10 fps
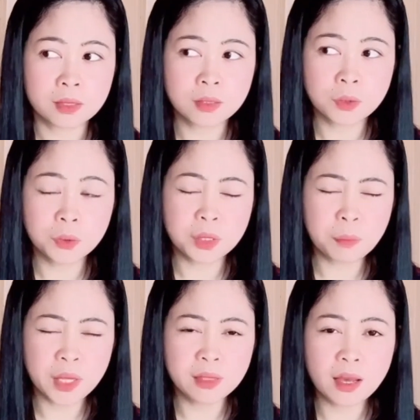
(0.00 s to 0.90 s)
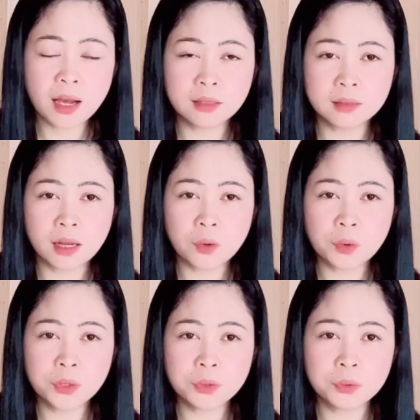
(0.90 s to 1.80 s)
So, depende ata
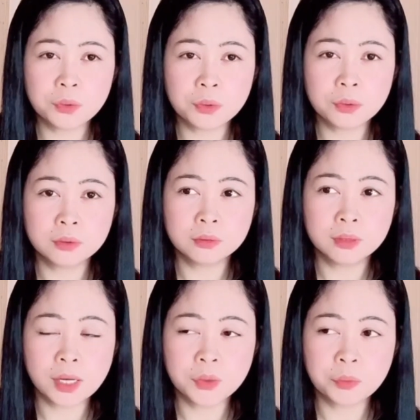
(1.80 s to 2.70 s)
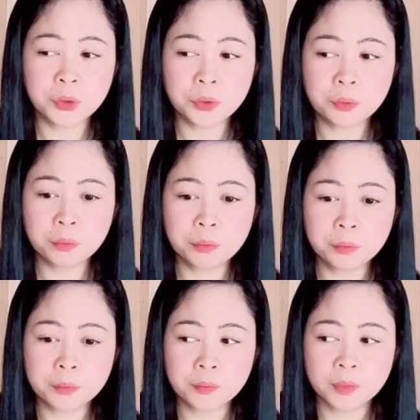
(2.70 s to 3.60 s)
kung yung, ano mo, yung